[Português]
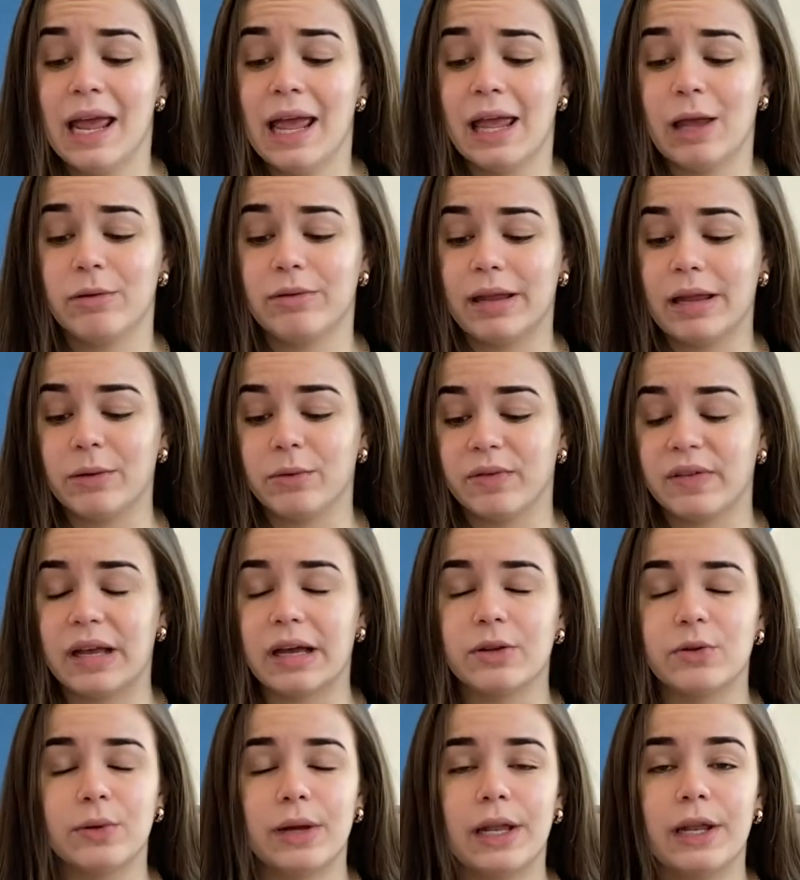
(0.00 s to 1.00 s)
Eu tenho
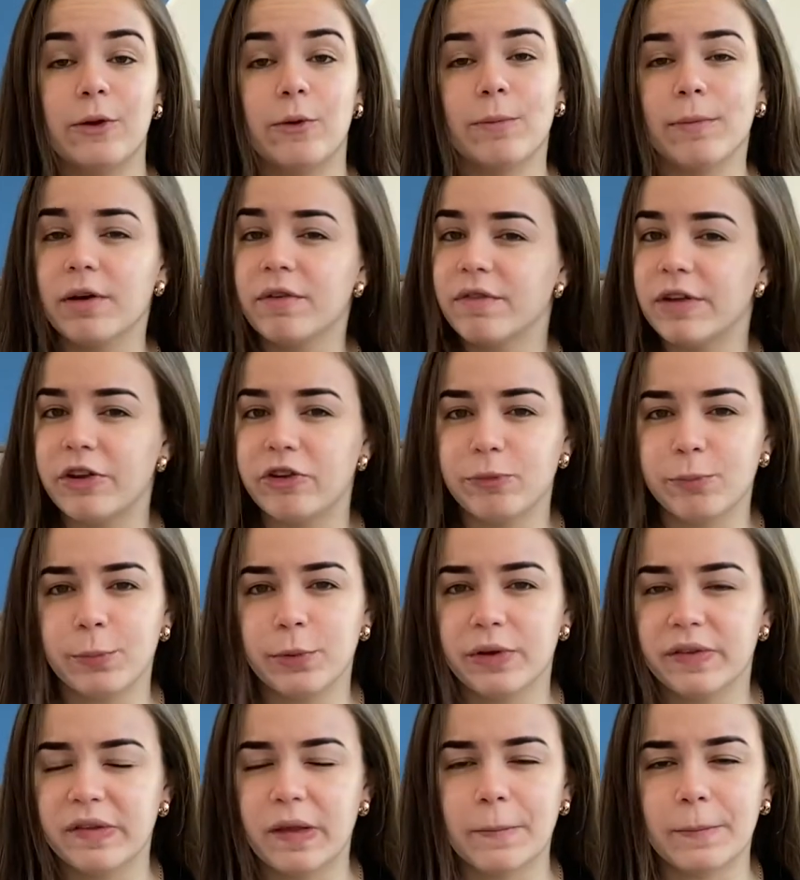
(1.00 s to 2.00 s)
usado ele uma vez
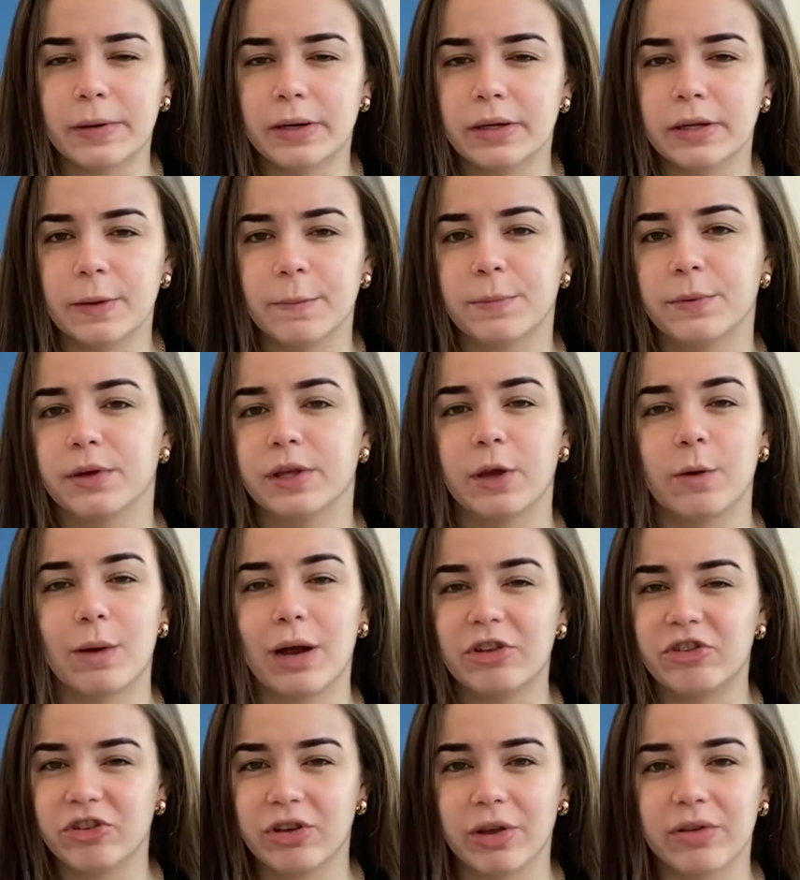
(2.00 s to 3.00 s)
por semana porque eu
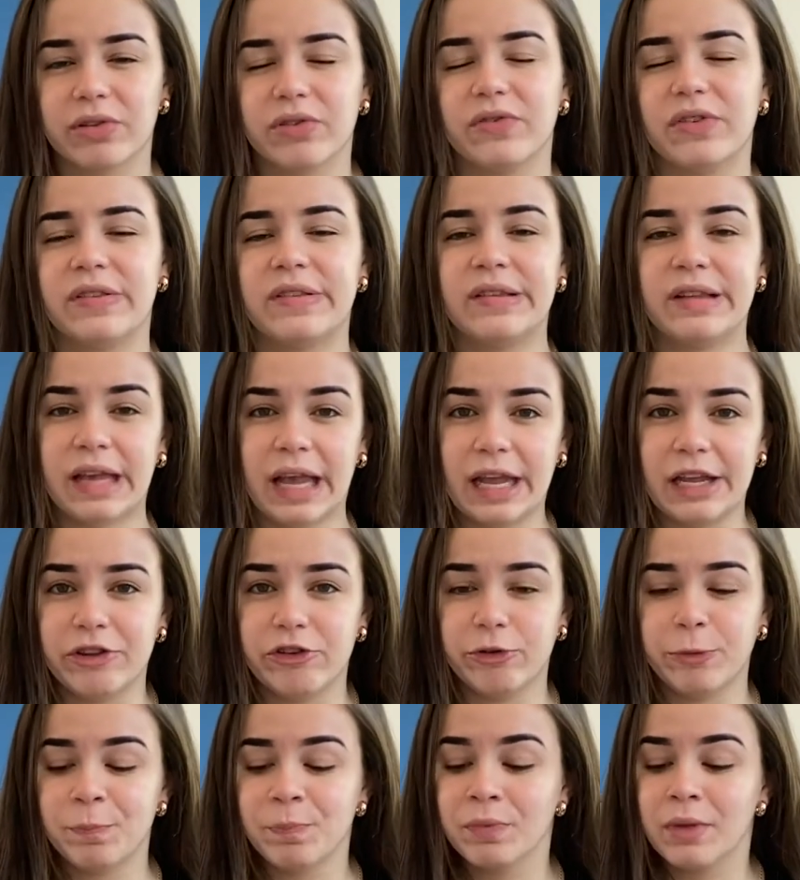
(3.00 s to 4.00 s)
acho que é o
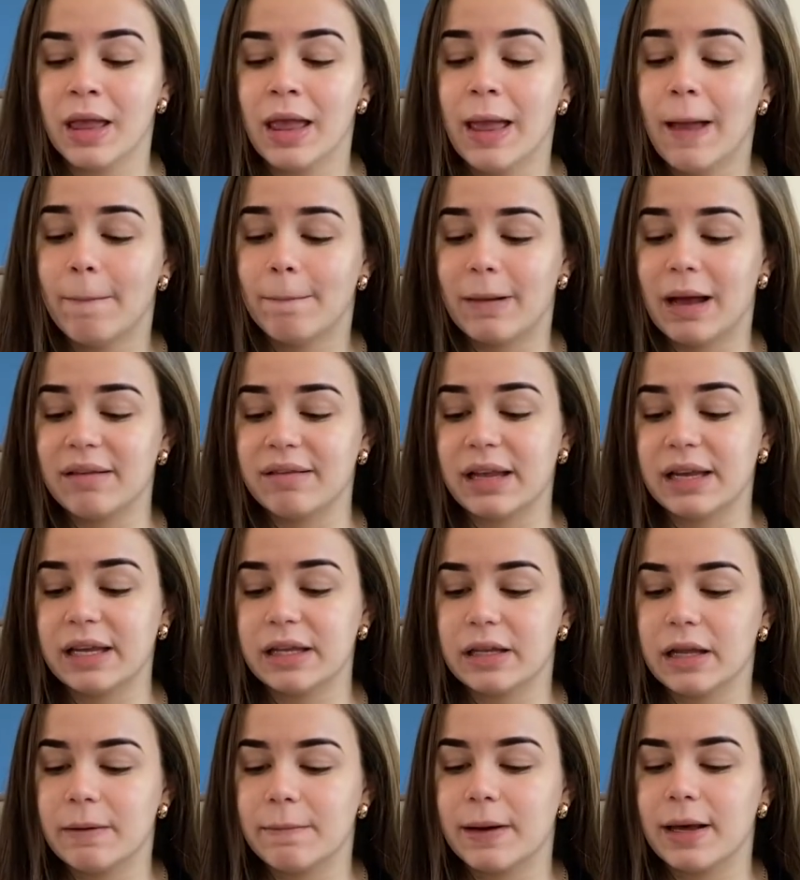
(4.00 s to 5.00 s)
suficiente. Mas
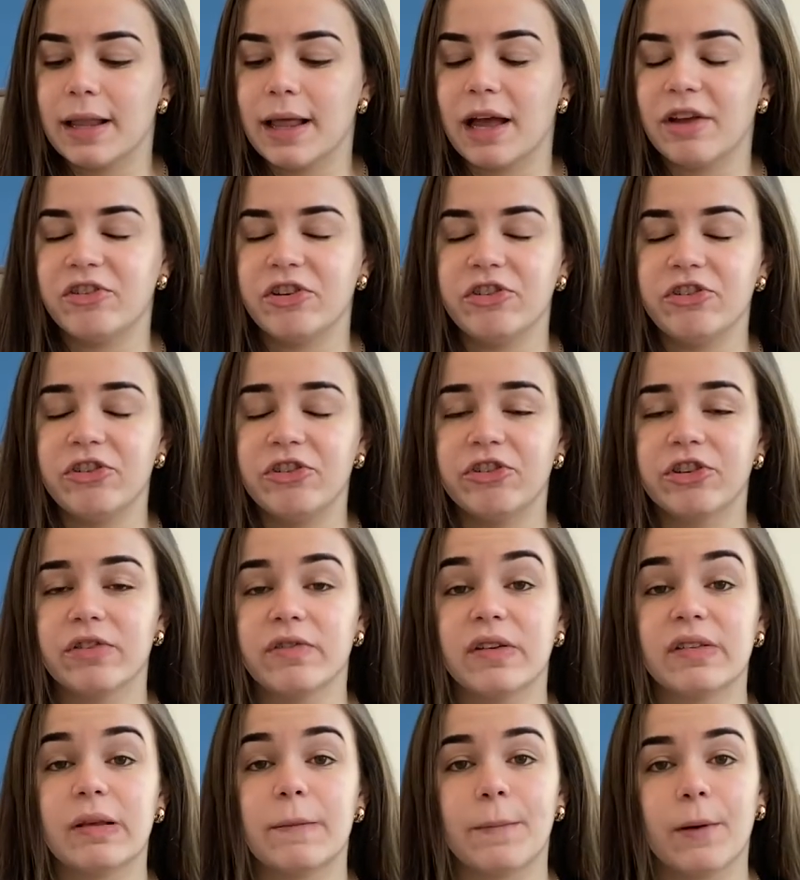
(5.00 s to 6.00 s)
aqui na embalagem diz que
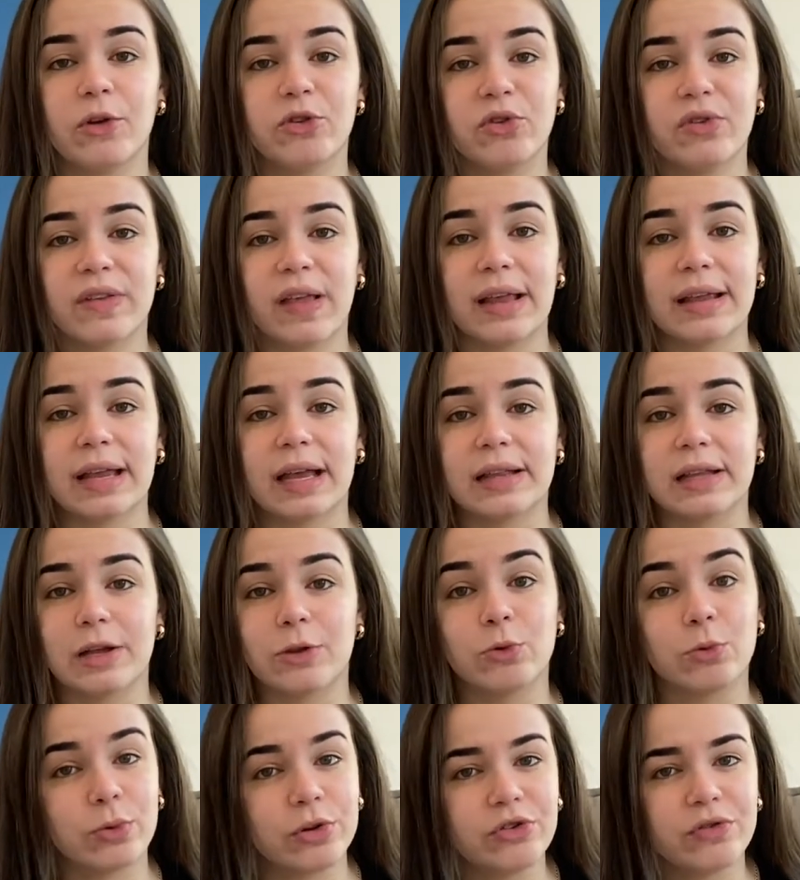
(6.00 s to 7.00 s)
você pode usar em até
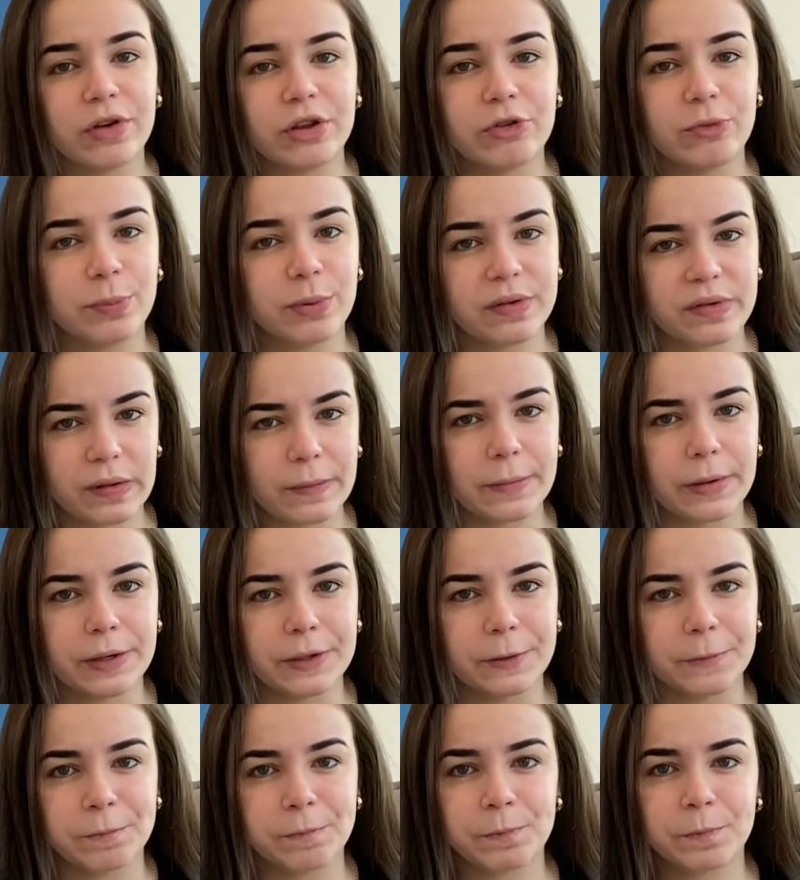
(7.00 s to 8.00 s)
duas vezes por
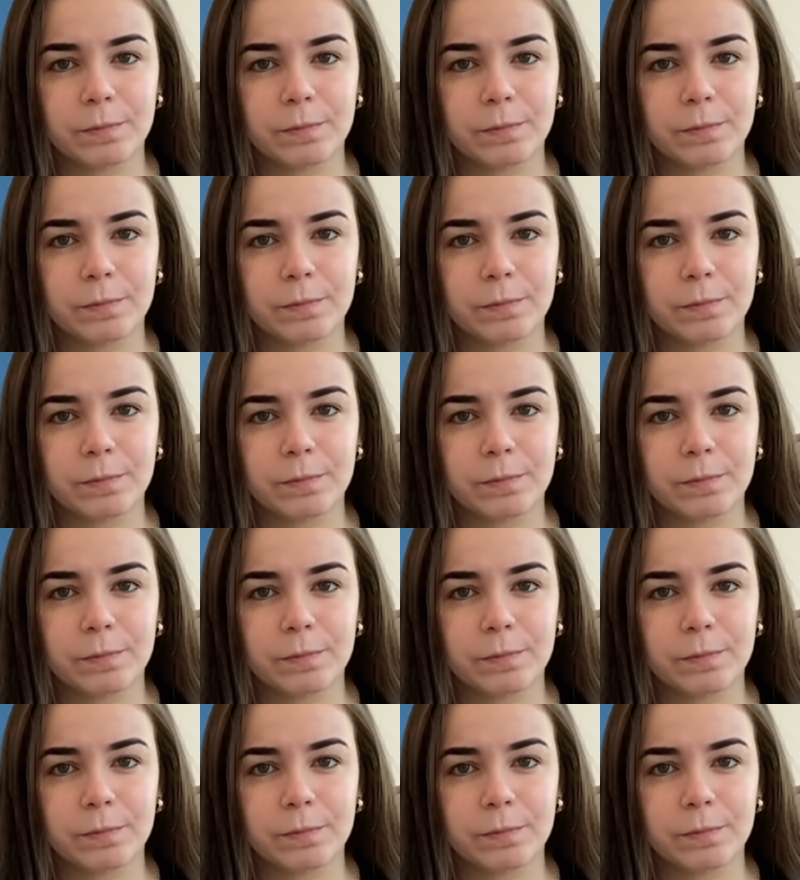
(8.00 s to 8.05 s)
semana.